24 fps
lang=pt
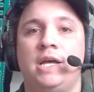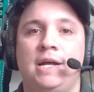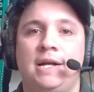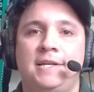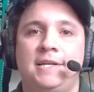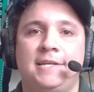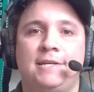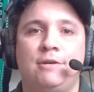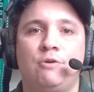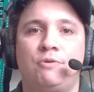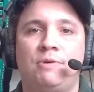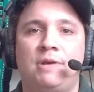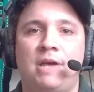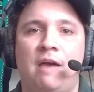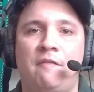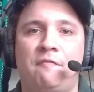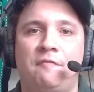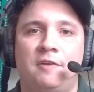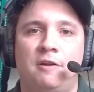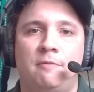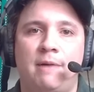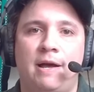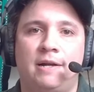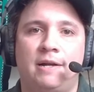de que o
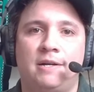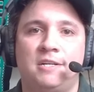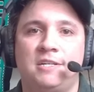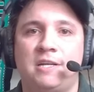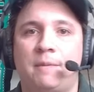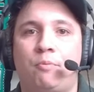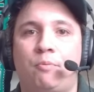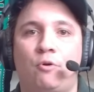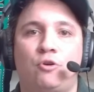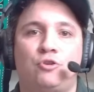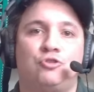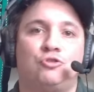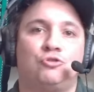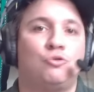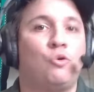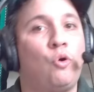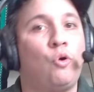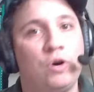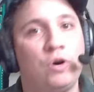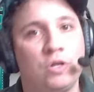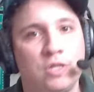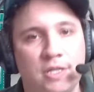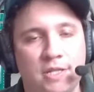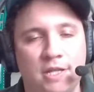Kéfera é uma grande
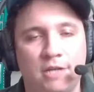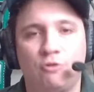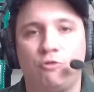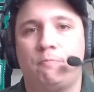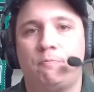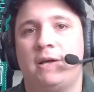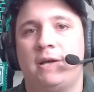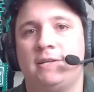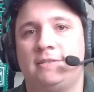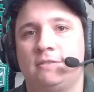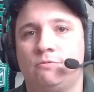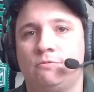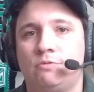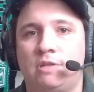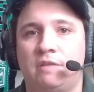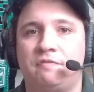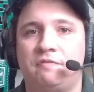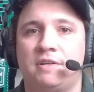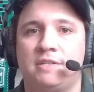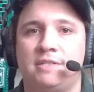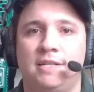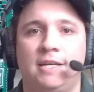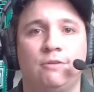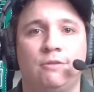apostona né, que o Paysandu está
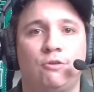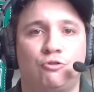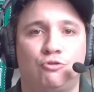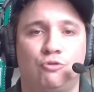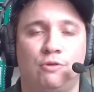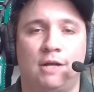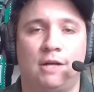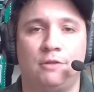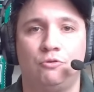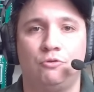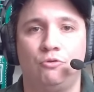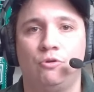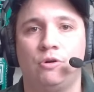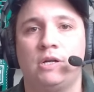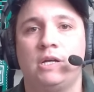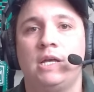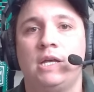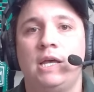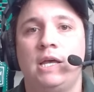fazendo. É um jogador